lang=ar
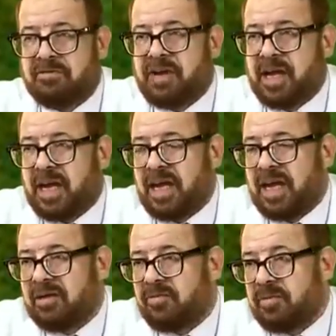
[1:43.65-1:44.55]

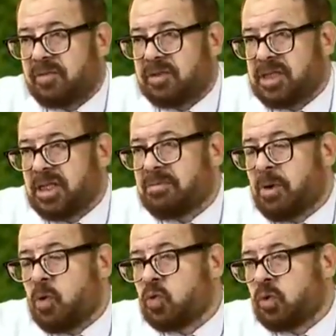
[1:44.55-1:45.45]
فدي
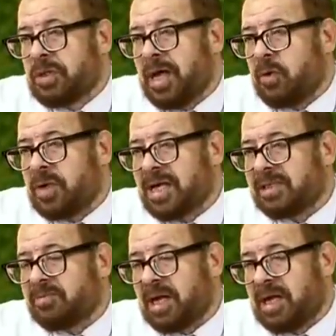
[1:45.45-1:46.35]
موجوده
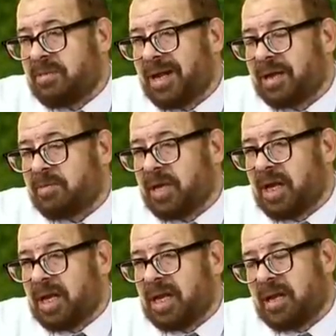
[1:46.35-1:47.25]
ولازم تخلي بالك
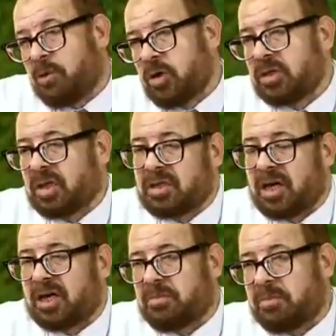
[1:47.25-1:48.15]
منها لانها ممكن
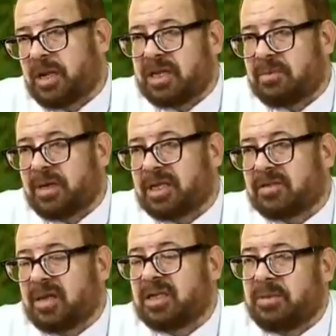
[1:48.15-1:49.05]
تنتقل من بلد لبلد
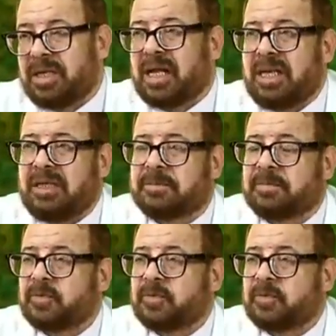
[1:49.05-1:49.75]
طيب ايه تاني